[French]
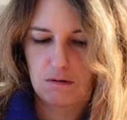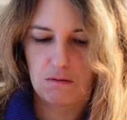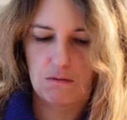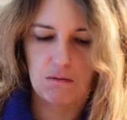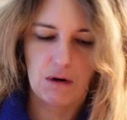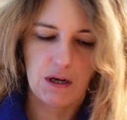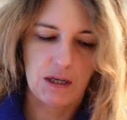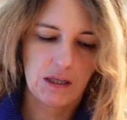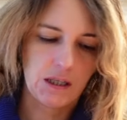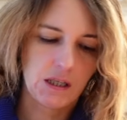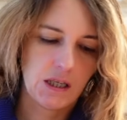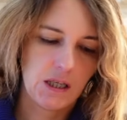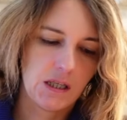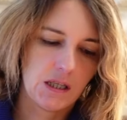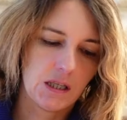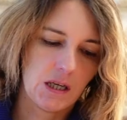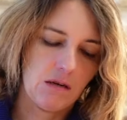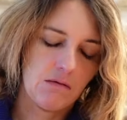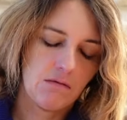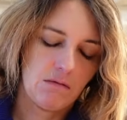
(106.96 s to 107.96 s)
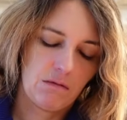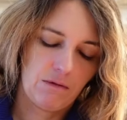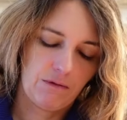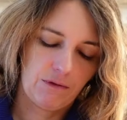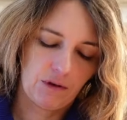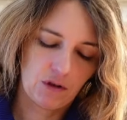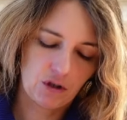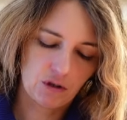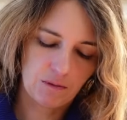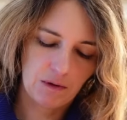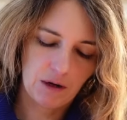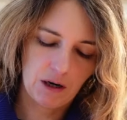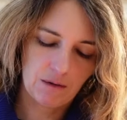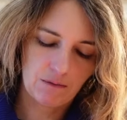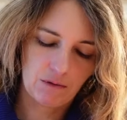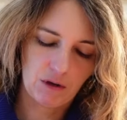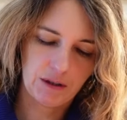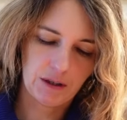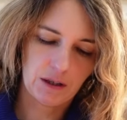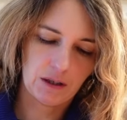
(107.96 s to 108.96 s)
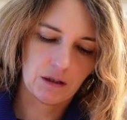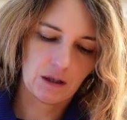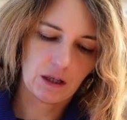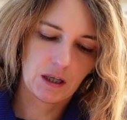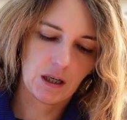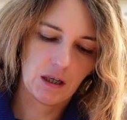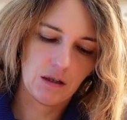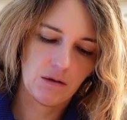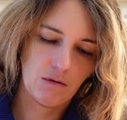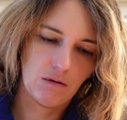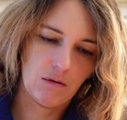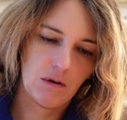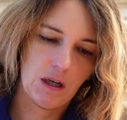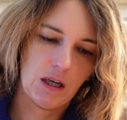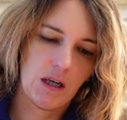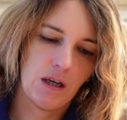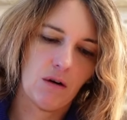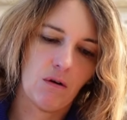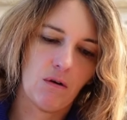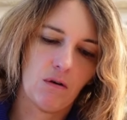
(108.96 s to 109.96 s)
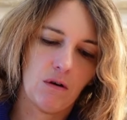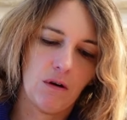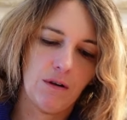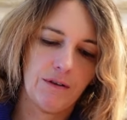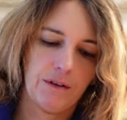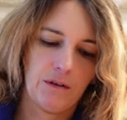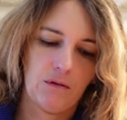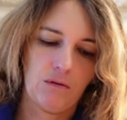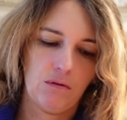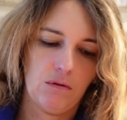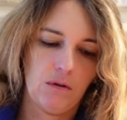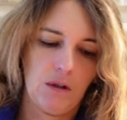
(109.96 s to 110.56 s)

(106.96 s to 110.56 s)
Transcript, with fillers: Ouais, c'est ça. Franchement, la boîte, elle est canon. Hein. Elle est rose et tout.